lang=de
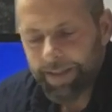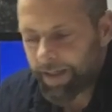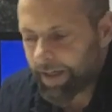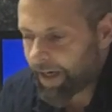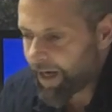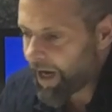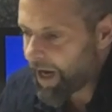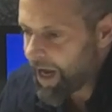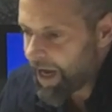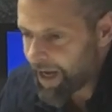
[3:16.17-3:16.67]

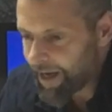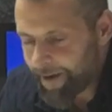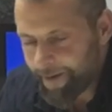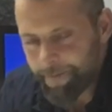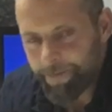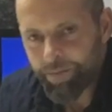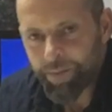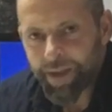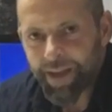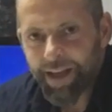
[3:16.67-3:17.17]
Ja,
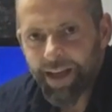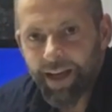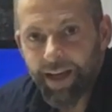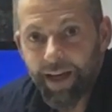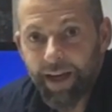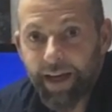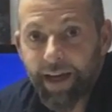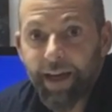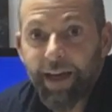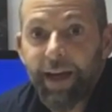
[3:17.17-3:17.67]

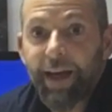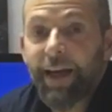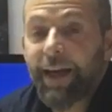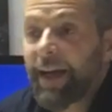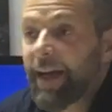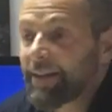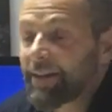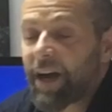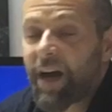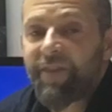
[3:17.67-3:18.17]

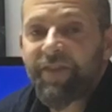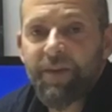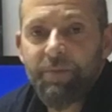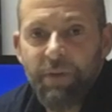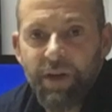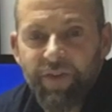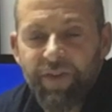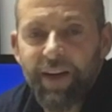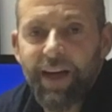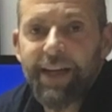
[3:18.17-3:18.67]
ja, darf ich
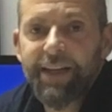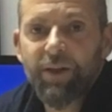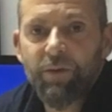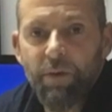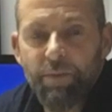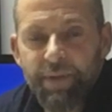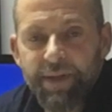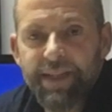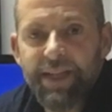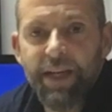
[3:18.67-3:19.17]
mich vielleicht
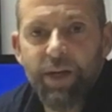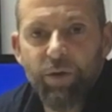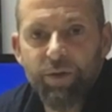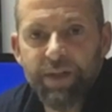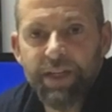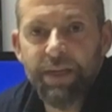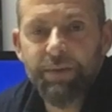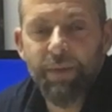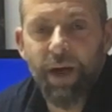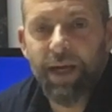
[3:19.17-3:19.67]
auch ein bisschen
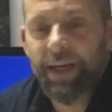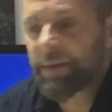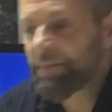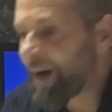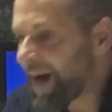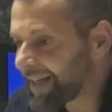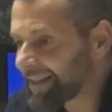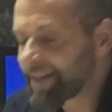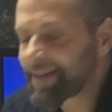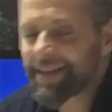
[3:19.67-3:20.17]
lustig machen? Ich
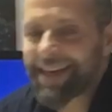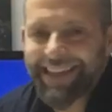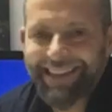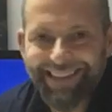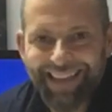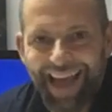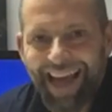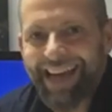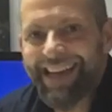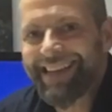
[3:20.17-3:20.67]
mache das
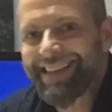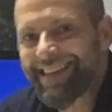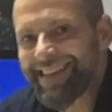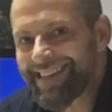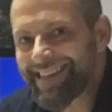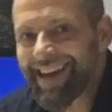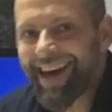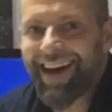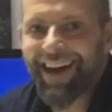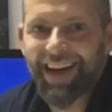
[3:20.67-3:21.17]
seit
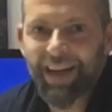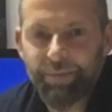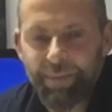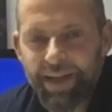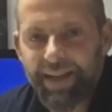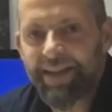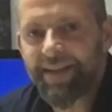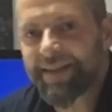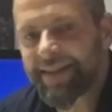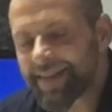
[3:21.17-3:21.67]
30 Jahren
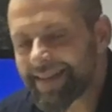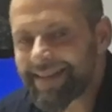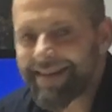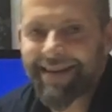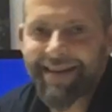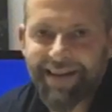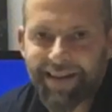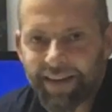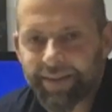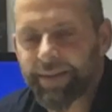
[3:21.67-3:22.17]
mit, dieses
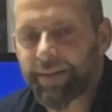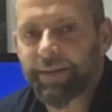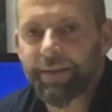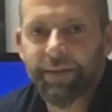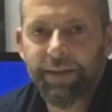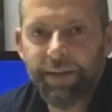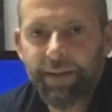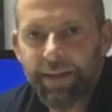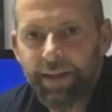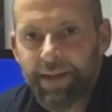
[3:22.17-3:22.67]
Theater.
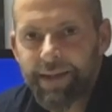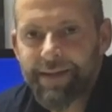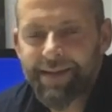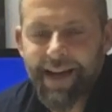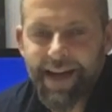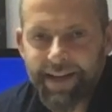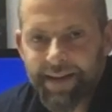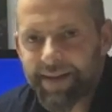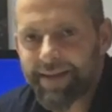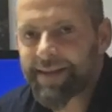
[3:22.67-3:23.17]

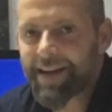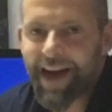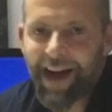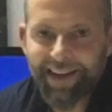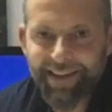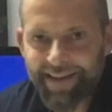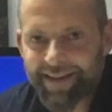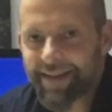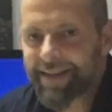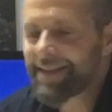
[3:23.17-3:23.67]
Jedes
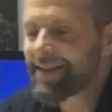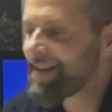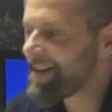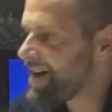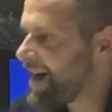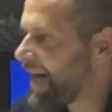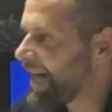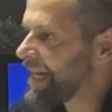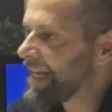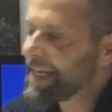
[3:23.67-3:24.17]
Jahr dieses
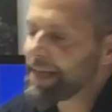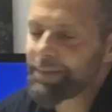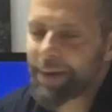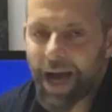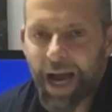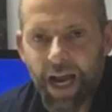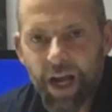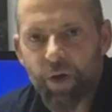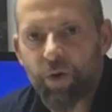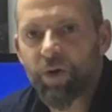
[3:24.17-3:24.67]
Theater, ich
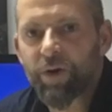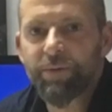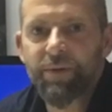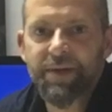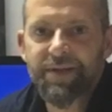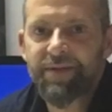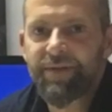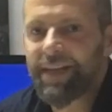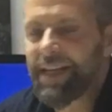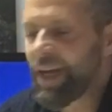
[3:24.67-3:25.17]
mal angucken
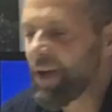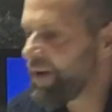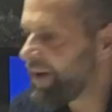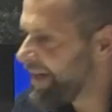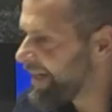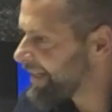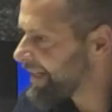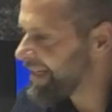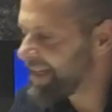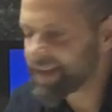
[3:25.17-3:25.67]
müssen, wie die
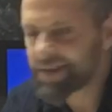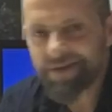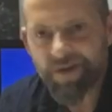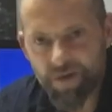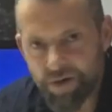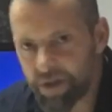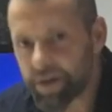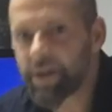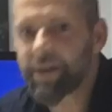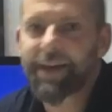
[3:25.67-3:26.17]
Leute ins
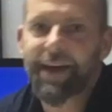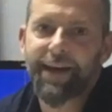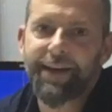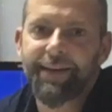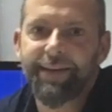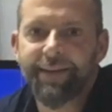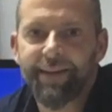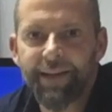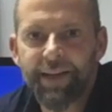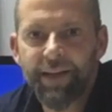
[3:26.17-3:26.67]
Unglück
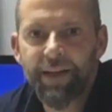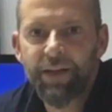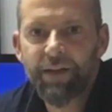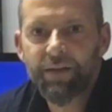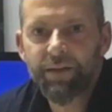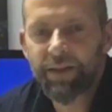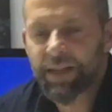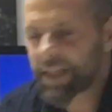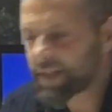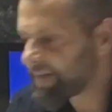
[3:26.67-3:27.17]
rennen.
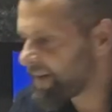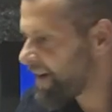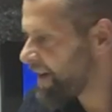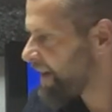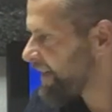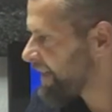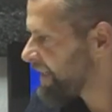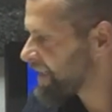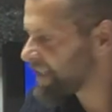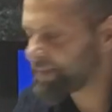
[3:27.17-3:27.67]
Und
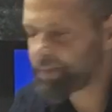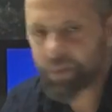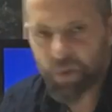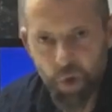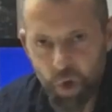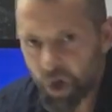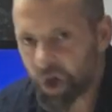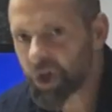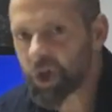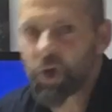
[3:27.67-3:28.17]
zwar ins
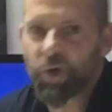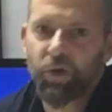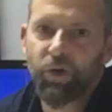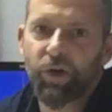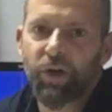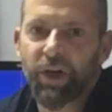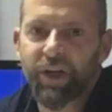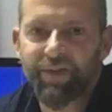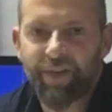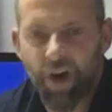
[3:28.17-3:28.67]
psychische
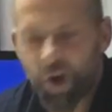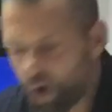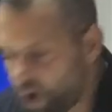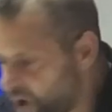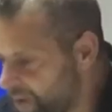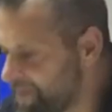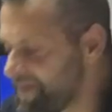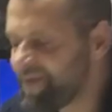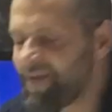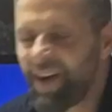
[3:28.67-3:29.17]
Unglück.
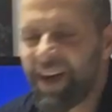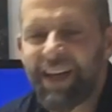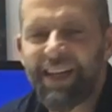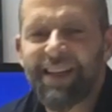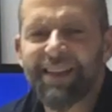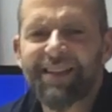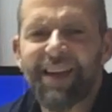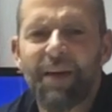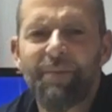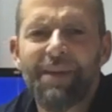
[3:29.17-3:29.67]
Warum?
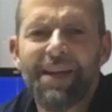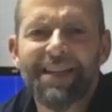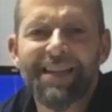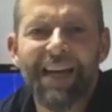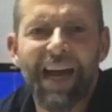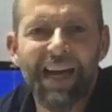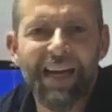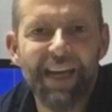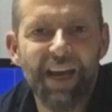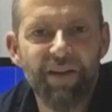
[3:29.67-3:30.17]
Weil ihr damit
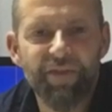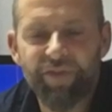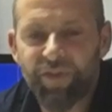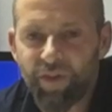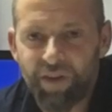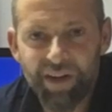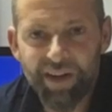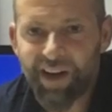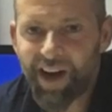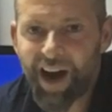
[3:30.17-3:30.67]
keinen
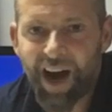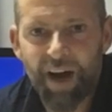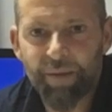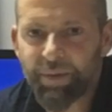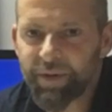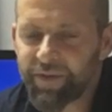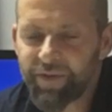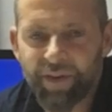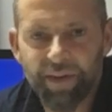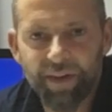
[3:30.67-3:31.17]
Erfolg
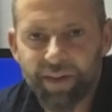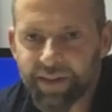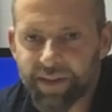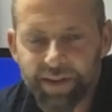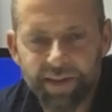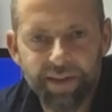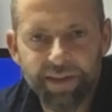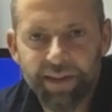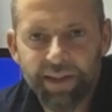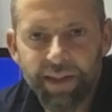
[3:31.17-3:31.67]
haben werdet.